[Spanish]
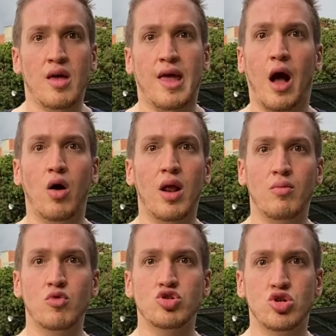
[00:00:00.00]
Y ahora
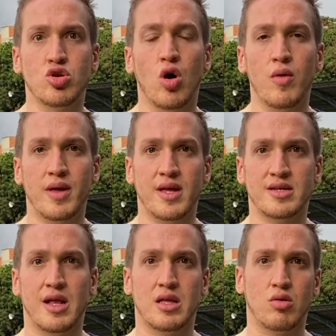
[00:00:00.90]
muchos
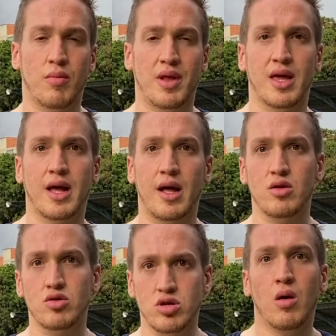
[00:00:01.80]
jóvenes
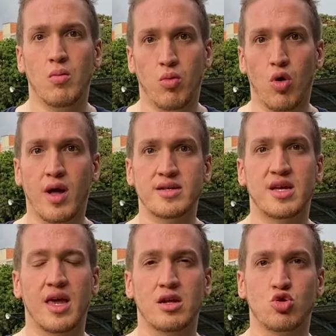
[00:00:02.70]
latinoamericanos buscan
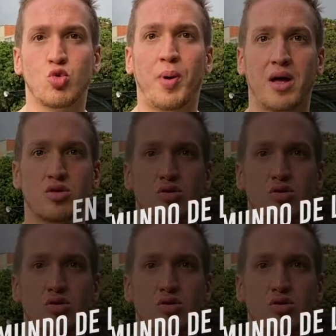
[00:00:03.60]
seguir sus pasos.